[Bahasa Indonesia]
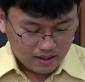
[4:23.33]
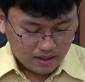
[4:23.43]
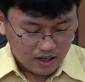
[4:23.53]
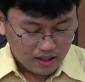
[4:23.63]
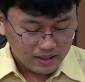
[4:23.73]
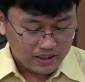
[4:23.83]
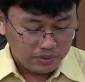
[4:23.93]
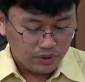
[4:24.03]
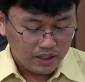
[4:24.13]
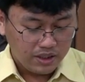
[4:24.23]
Karena
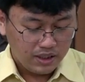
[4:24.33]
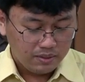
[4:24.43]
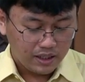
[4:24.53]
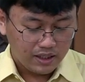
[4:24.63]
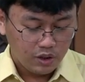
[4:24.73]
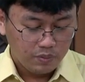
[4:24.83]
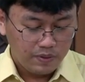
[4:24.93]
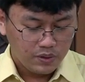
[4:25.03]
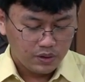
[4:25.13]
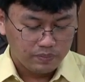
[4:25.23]
kesibukan ini mereka
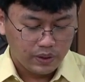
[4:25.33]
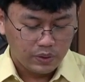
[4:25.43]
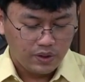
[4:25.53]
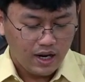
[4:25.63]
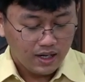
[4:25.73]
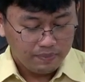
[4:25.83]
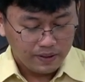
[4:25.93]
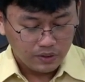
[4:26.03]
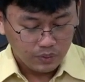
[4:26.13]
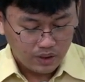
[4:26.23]
lupa untuk berdoa
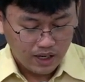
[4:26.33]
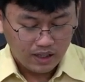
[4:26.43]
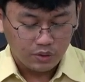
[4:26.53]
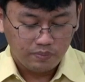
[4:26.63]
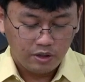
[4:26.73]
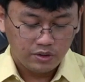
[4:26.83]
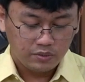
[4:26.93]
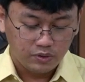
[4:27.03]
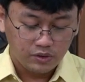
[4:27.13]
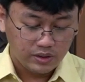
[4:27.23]
kepada Tuhan, lupa
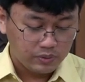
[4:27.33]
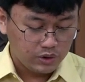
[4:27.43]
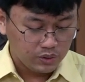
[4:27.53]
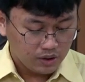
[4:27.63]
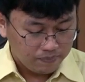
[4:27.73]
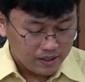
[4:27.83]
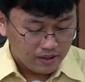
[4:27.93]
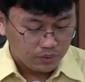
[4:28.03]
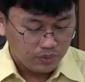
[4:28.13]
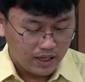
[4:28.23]
untuk mengucap syukur
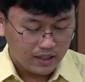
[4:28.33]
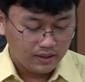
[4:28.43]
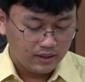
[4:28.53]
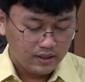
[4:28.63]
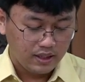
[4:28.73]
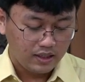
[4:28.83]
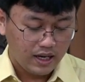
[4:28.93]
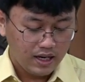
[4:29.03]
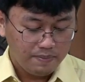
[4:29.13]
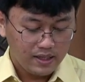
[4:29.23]
kepada Tuhan, dan
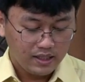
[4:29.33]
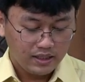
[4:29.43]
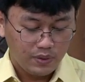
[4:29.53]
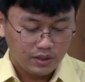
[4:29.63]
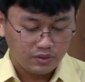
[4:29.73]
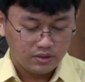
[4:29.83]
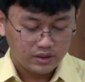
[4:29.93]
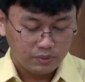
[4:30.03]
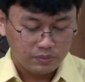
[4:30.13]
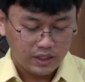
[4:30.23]
karena padatnya waktu
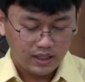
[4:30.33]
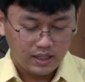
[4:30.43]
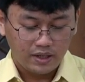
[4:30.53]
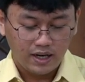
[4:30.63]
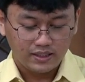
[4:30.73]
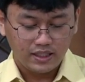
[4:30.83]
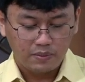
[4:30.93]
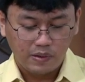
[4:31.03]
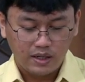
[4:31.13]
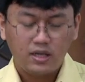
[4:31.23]
tersebut mereka beralasan
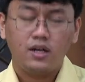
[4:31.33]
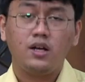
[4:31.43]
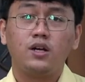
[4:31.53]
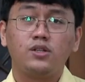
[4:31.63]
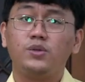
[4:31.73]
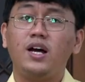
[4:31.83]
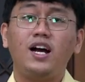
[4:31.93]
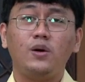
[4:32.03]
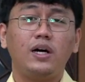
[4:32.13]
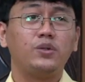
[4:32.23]
bahwa sudah
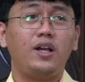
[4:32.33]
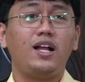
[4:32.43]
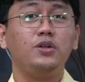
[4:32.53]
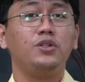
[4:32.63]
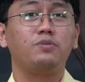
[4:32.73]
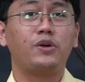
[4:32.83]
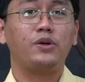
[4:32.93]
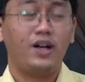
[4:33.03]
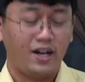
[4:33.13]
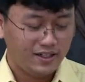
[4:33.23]
nggak ada waktu lagi untuk
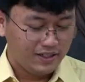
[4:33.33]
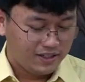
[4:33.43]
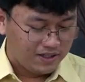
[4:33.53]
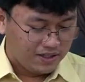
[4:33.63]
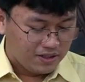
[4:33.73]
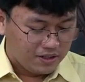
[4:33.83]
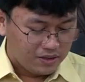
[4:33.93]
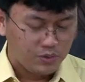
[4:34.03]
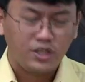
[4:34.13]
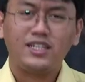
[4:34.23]
berdoa.
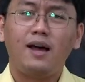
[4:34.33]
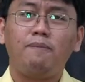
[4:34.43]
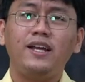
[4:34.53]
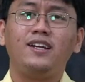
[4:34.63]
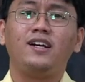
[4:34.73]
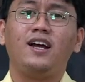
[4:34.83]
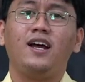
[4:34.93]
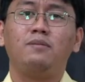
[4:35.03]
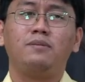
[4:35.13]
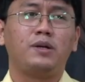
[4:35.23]
Sudah capek
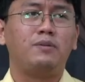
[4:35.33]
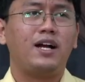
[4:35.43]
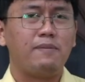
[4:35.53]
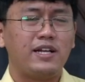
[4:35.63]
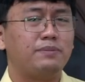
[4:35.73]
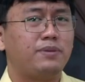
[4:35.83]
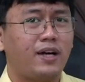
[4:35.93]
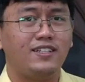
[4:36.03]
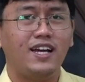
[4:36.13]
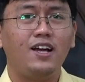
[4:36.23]
dengan berbagai macam
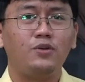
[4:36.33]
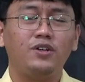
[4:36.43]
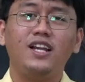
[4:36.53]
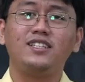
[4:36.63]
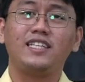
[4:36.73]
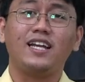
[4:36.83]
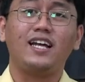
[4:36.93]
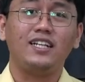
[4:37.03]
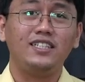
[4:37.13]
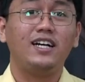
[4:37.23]
pekerjaan, udahlah
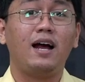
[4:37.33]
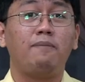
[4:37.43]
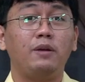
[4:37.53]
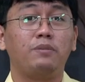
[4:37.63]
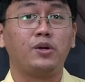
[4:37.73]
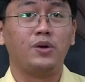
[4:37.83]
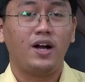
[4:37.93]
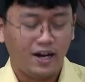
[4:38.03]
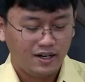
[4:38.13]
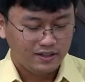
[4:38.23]
istirahat aja, ngapain
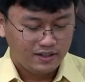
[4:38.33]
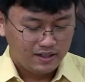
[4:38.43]
berdoa.